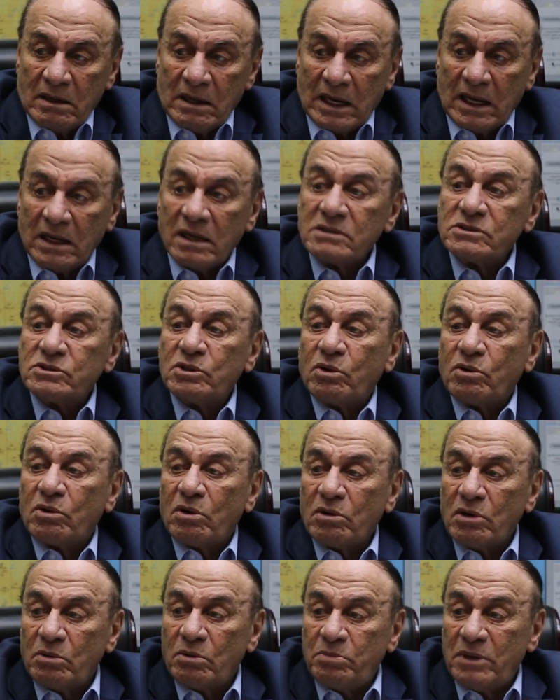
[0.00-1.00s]
على
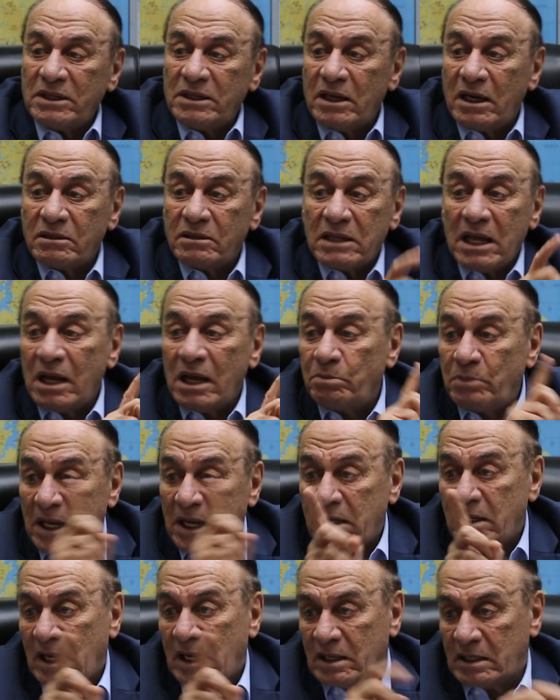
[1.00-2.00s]
استقرار البلد قبل
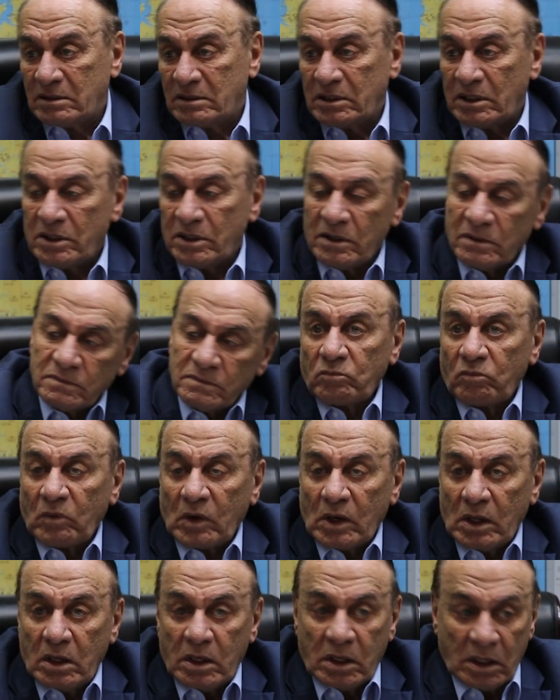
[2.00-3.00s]
اي حاجه ثانيه
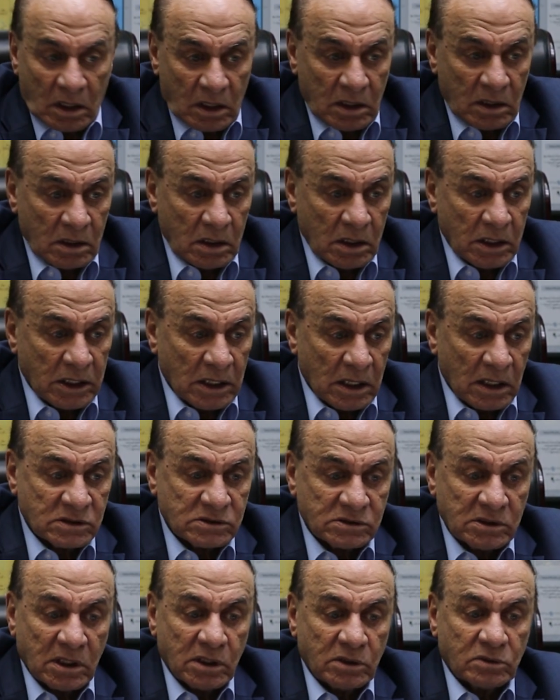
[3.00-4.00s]
هي هي
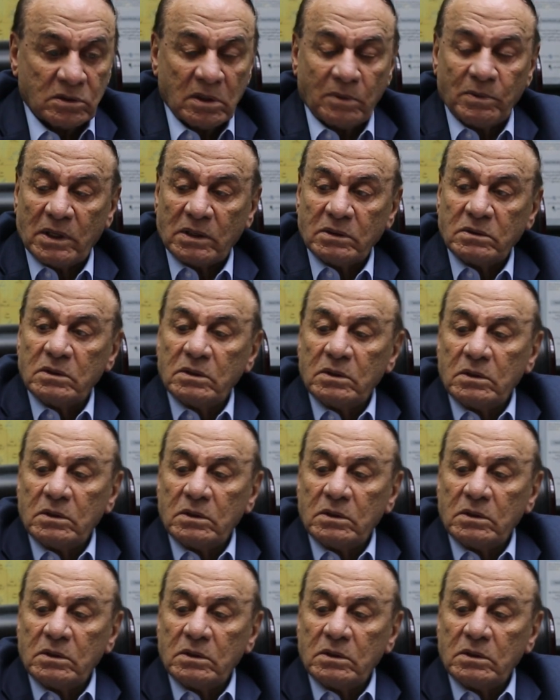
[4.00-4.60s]
اثرت طبعا